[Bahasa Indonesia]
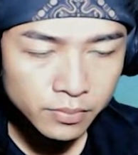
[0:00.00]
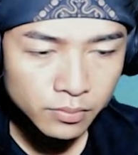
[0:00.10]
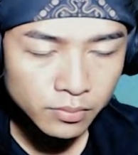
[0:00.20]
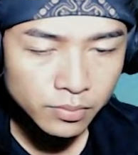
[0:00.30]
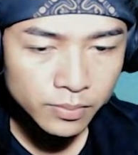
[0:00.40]

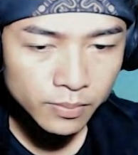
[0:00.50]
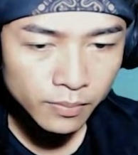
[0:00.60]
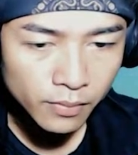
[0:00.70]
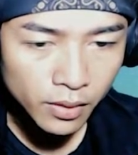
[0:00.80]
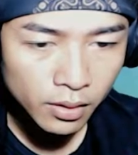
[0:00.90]
You need to
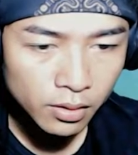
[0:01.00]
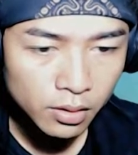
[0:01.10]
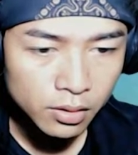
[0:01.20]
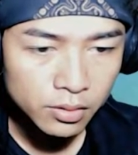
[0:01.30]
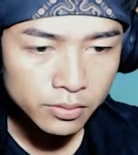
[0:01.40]
craft the
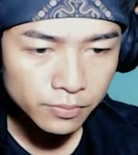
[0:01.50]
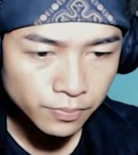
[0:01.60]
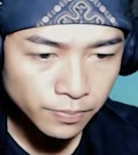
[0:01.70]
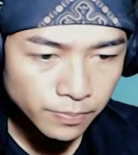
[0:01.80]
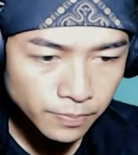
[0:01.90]
items on
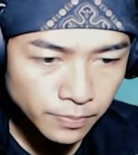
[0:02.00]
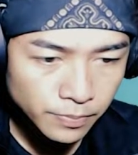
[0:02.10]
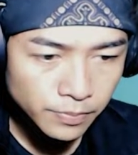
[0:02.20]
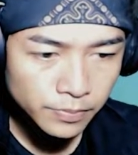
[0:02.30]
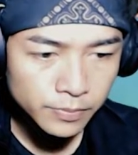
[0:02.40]
a work
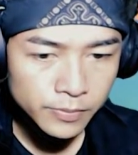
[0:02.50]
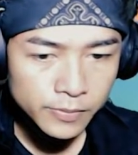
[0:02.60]
table.